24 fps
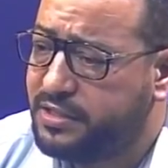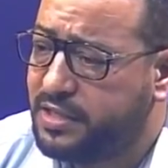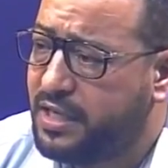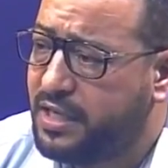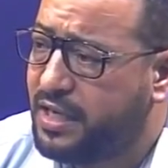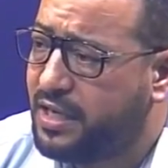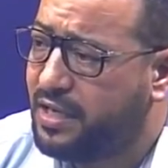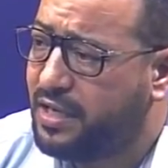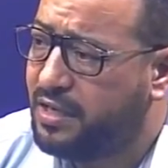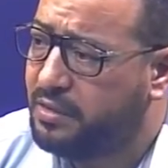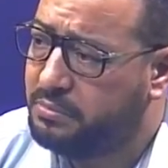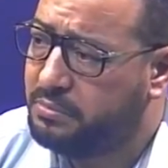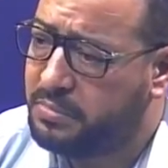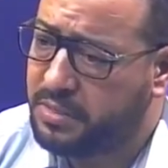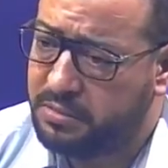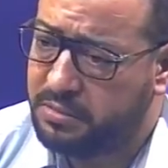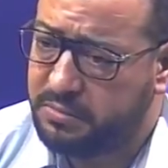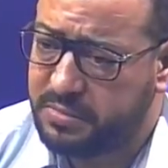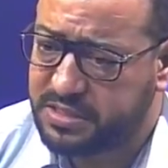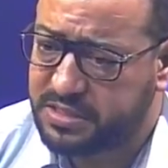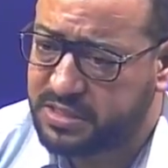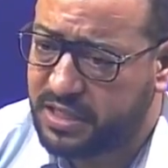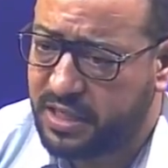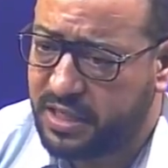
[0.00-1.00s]
علاقه
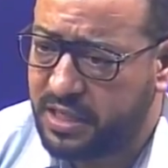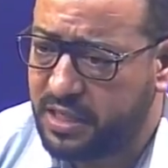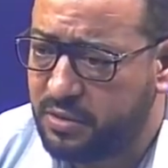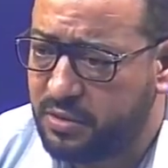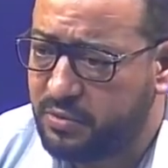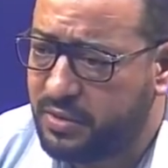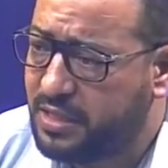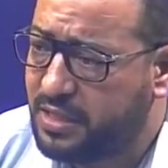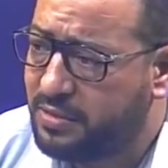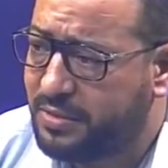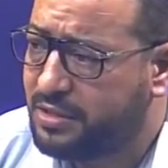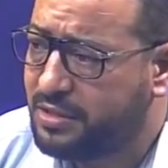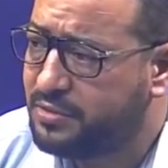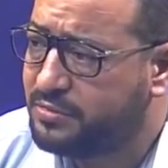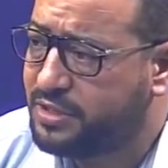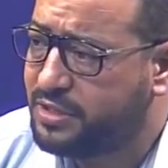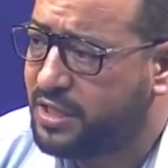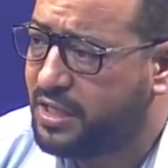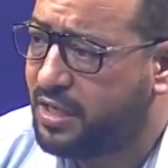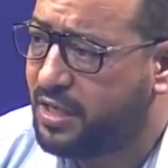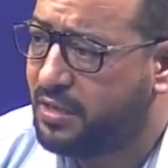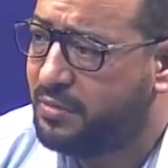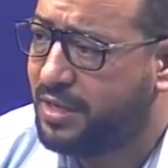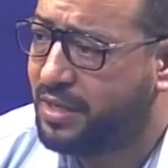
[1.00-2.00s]
المسار هذا وهذا ما عندهمش
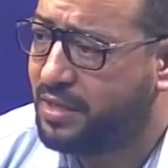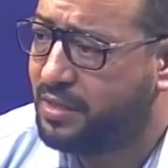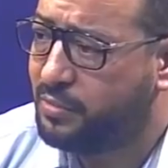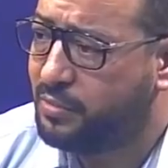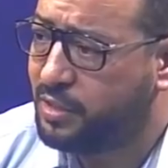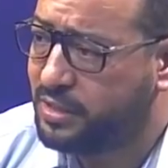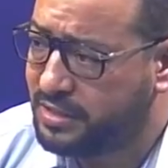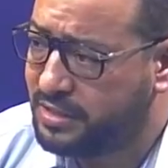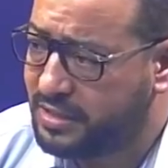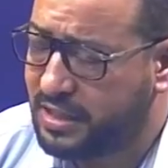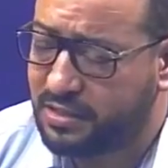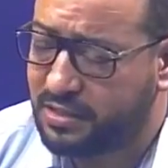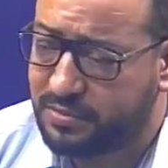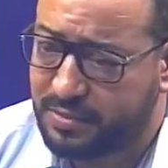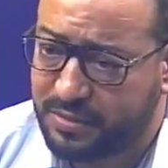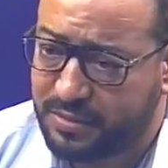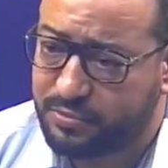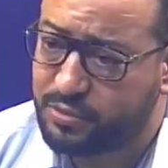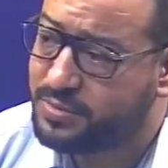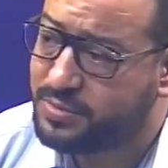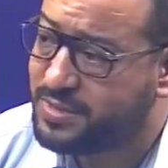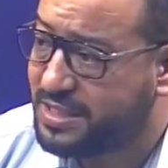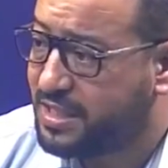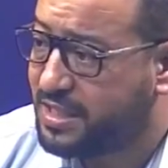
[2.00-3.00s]
علاقه بعضهم وقت دخلت الملعب
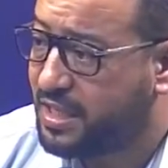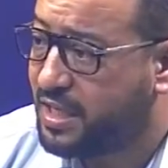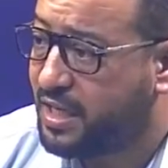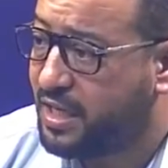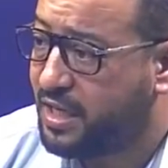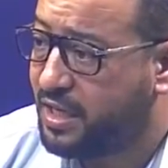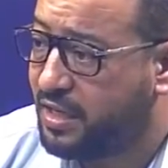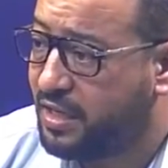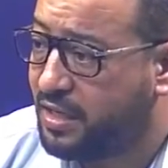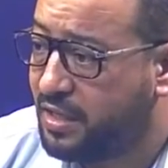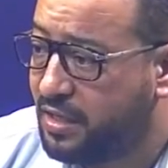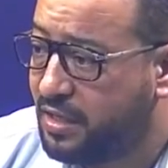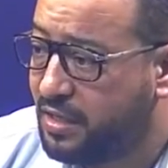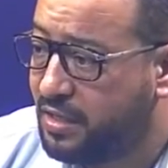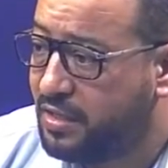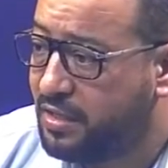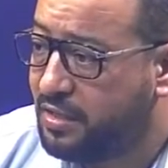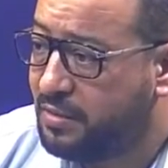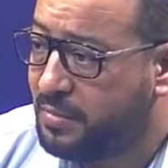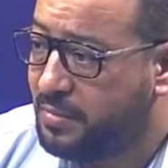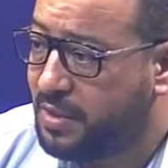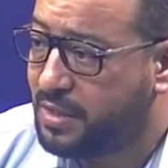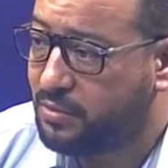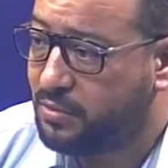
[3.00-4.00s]
التونسي مازلت نقرا
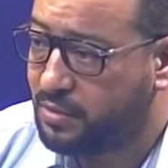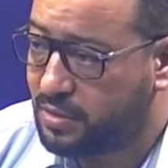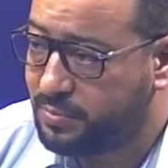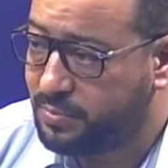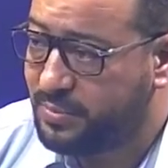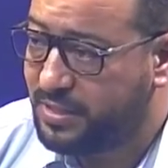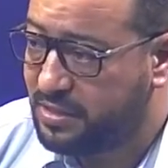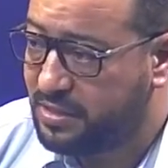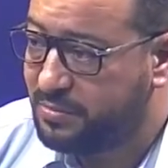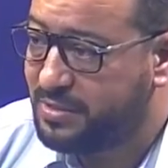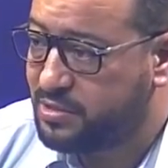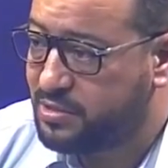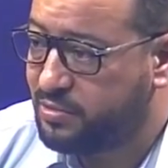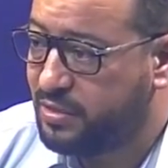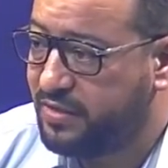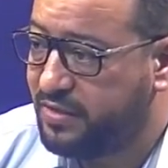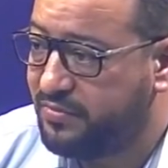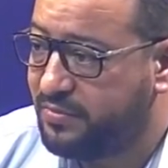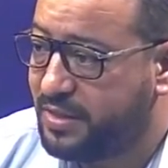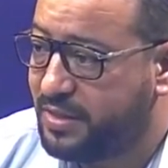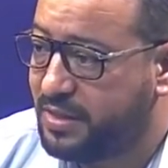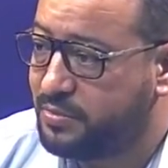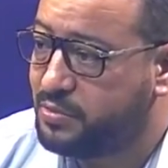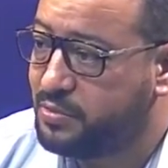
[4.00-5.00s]
معناتها وقت بديت المسؤوليه في
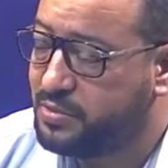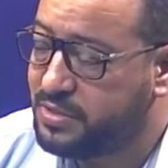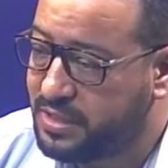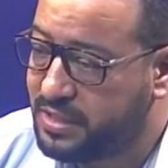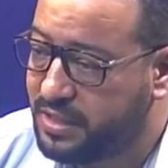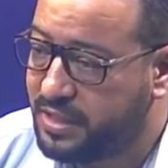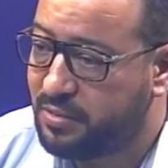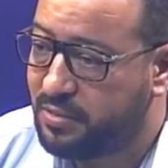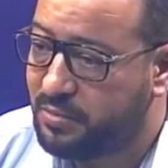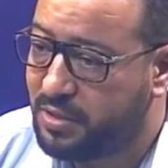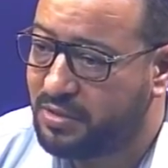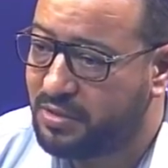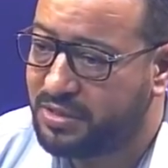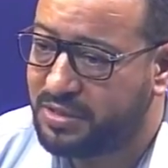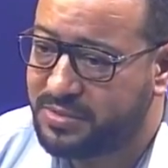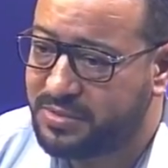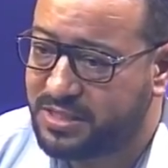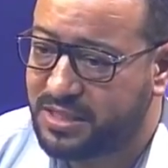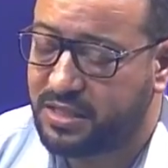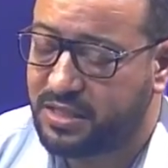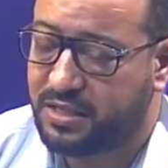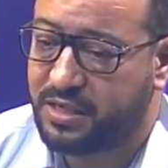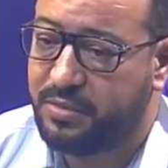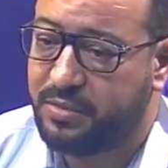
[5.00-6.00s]
الملعب التونسي ريال وقت
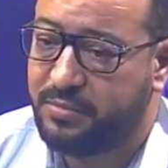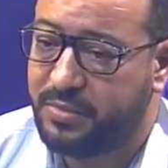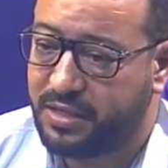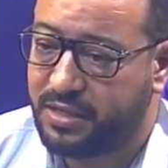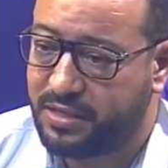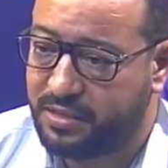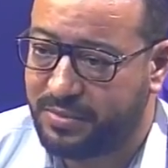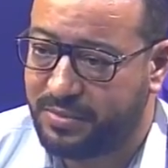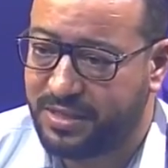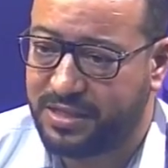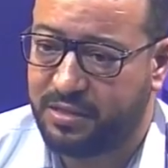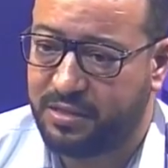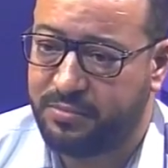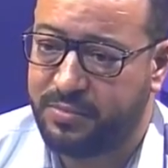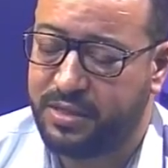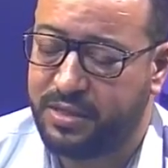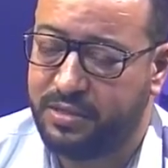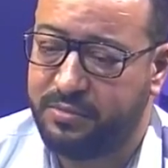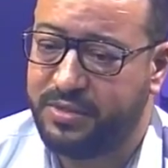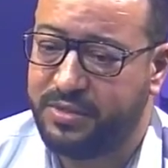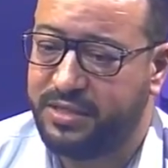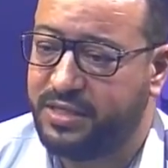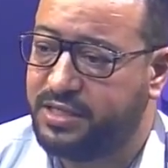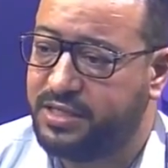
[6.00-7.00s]
مازلت كملت معناتها
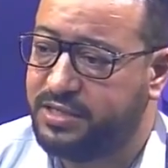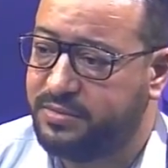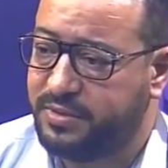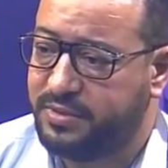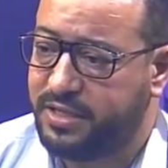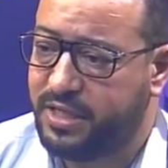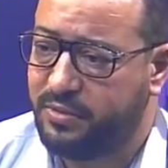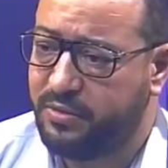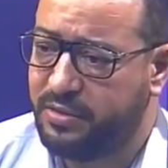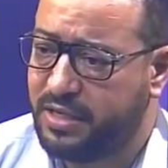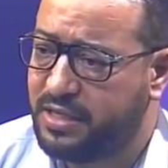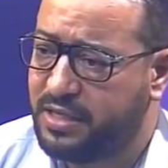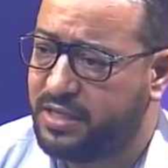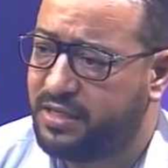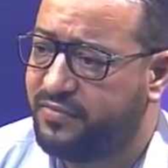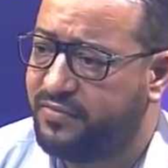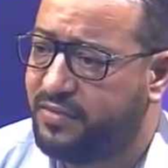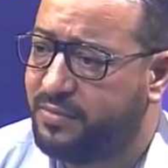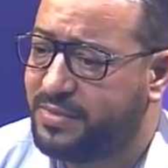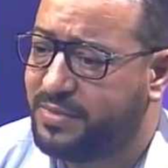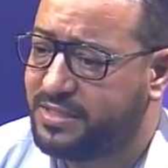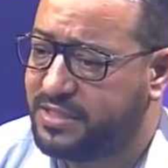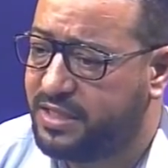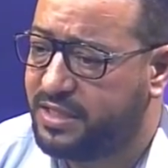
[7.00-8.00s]
الميتريز نتاعي ونحضر في
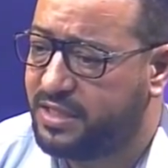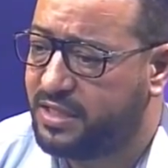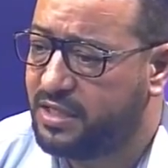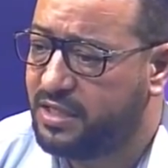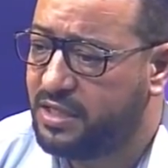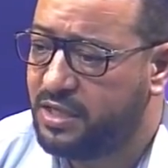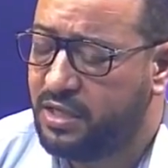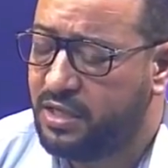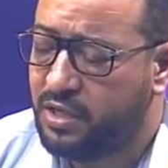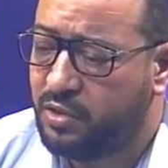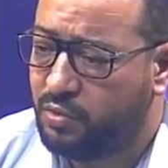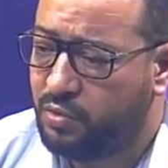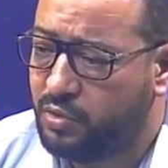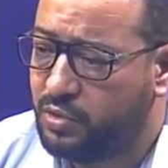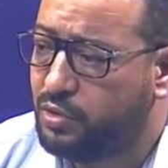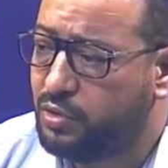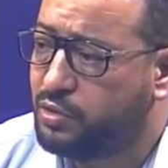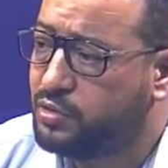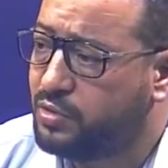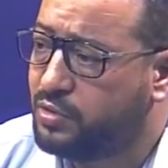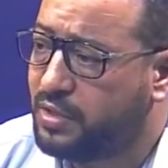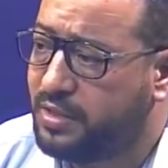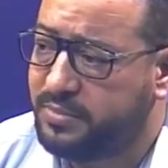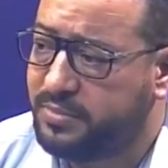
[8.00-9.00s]
الماستير
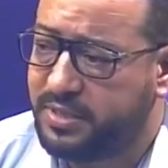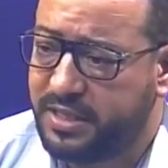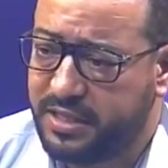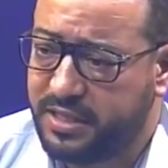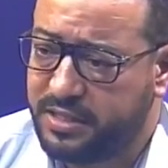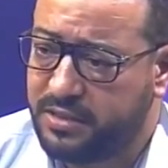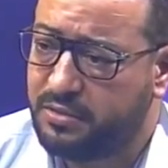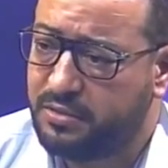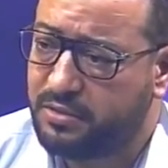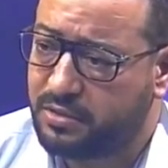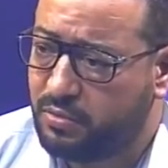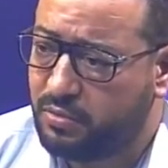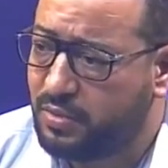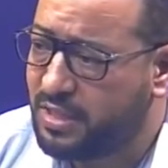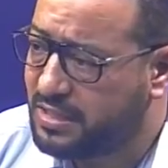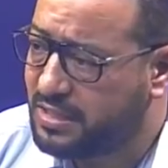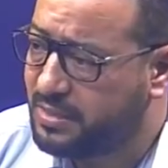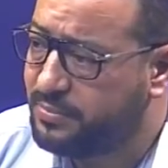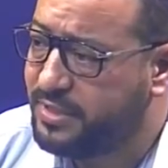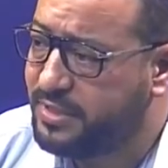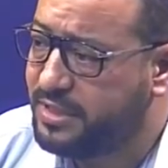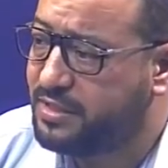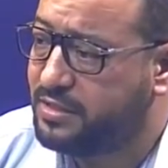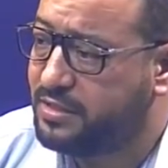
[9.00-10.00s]
والدكتوراه نتاعي دونك
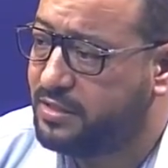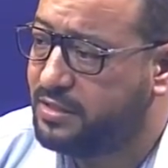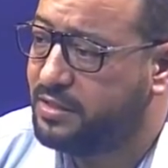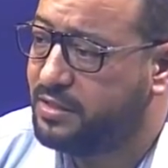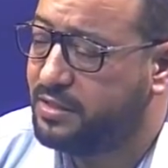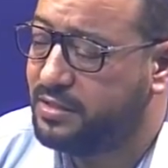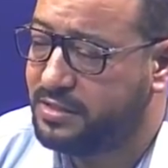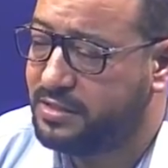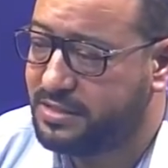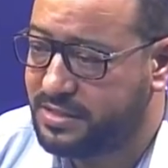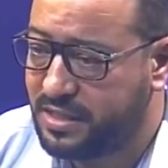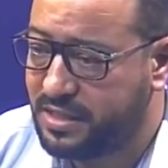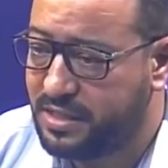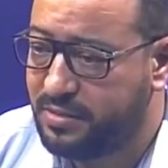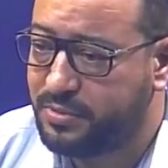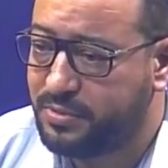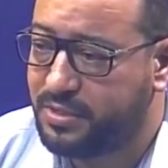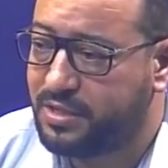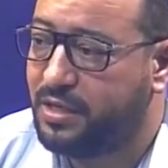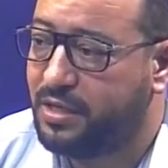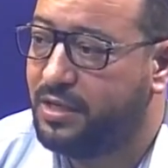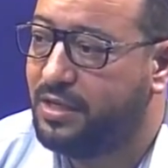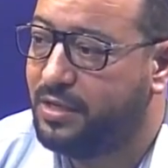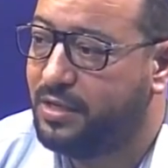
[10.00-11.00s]
وقتها بديت آه،
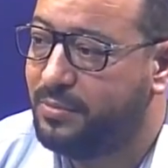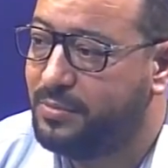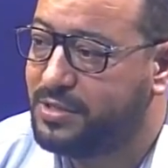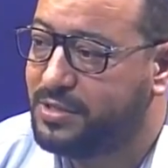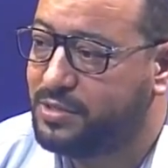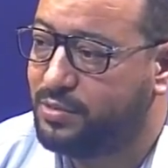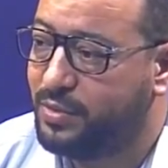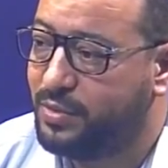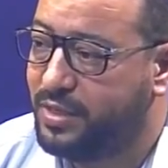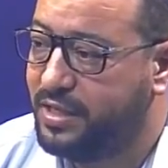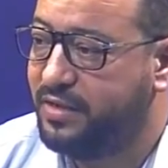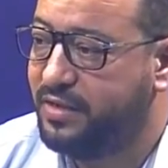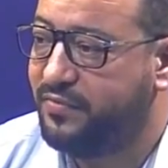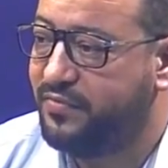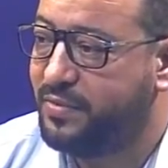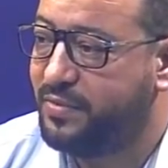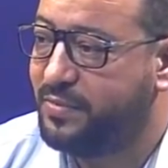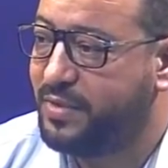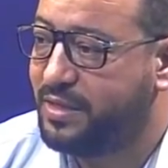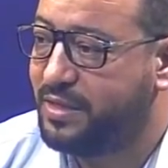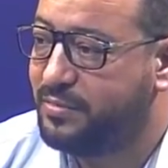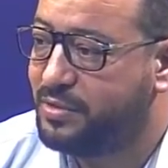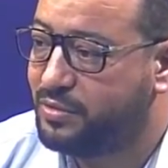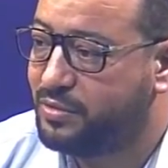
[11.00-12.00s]
تسلمت المسؤوليه في
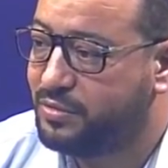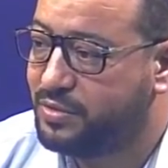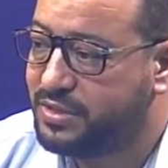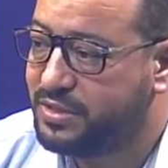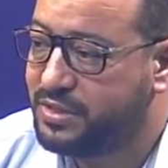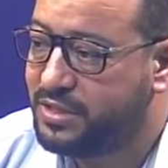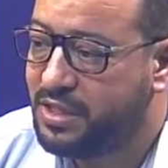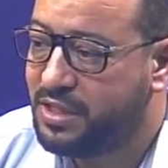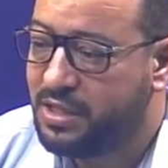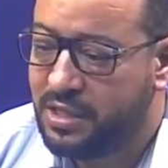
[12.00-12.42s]
الملعب التونسي